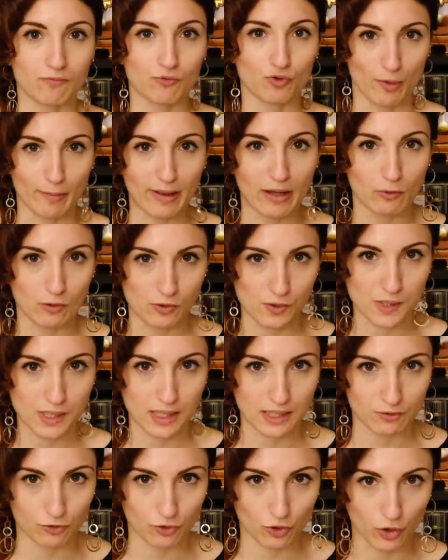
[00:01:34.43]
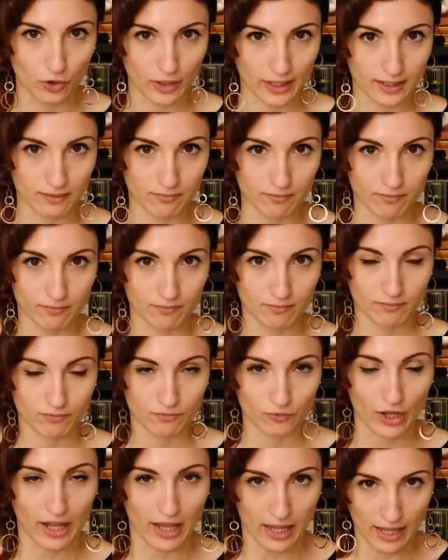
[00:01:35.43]
Cioè, ma è uno scrittore,
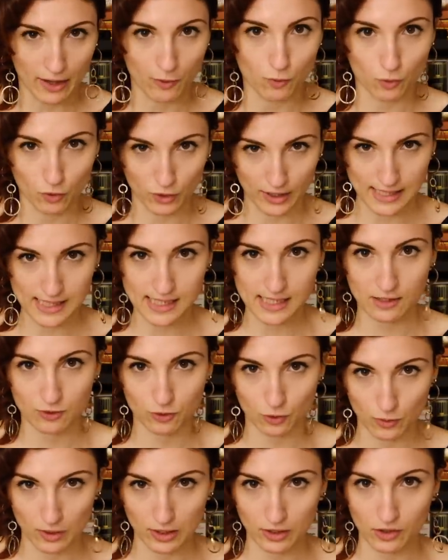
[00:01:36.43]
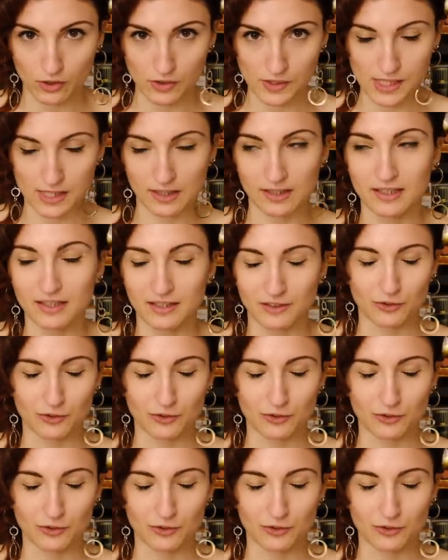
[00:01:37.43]
eh, è uno che ha scritto qualcosa.